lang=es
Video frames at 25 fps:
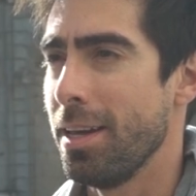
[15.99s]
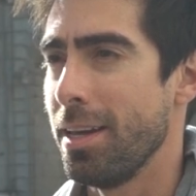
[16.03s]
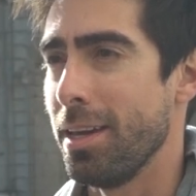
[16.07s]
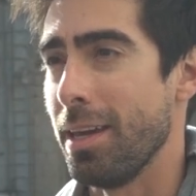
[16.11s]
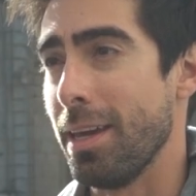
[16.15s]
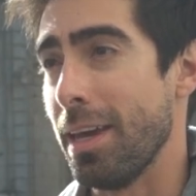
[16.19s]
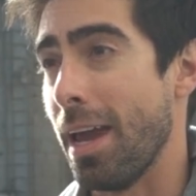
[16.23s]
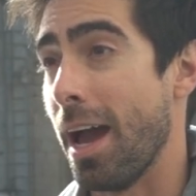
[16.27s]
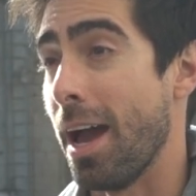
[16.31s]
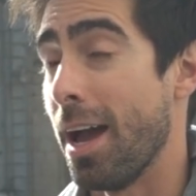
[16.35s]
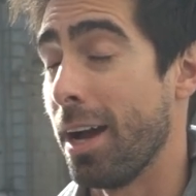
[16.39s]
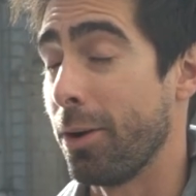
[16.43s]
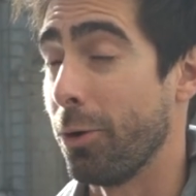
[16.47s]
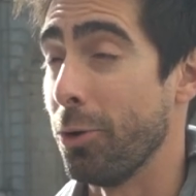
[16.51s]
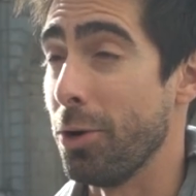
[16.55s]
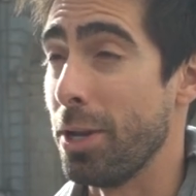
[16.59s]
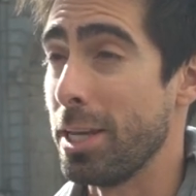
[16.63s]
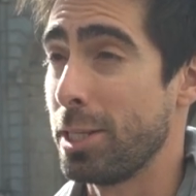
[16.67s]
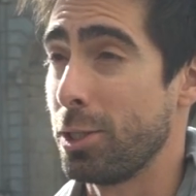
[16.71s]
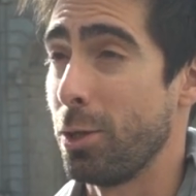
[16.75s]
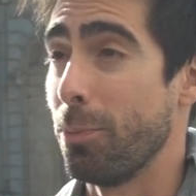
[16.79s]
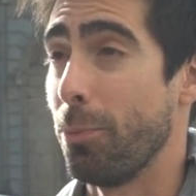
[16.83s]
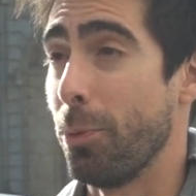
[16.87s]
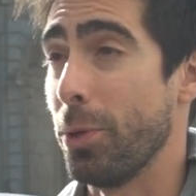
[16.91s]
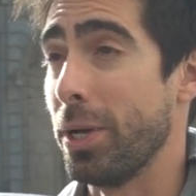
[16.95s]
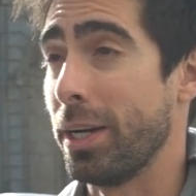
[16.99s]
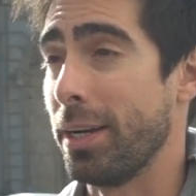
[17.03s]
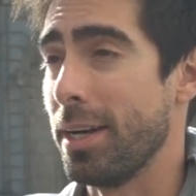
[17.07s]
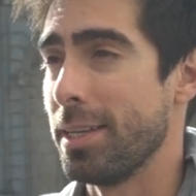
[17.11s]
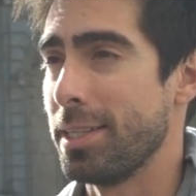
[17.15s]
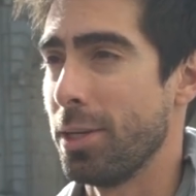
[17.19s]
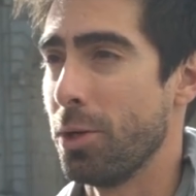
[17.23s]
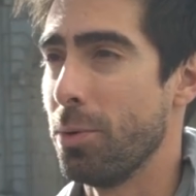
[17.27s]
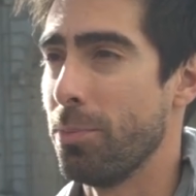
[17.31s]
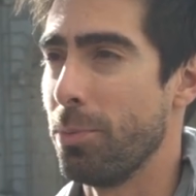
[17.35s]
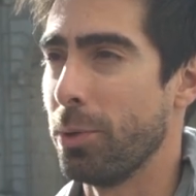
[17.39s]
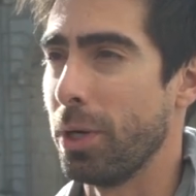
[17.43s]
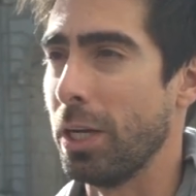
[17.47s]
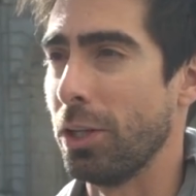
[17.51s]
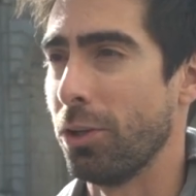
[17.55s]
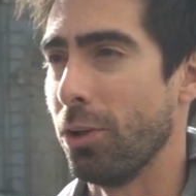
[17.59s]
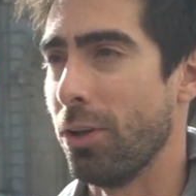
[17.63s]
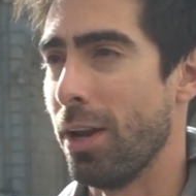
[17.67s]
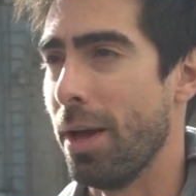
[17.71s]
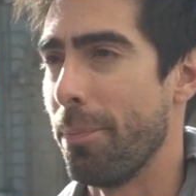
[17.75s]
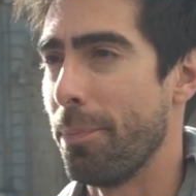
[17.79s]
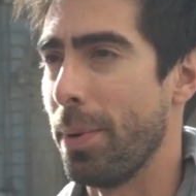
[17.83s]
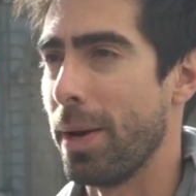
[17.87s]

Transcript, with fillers: y ya con esto poder crecer un poquito en la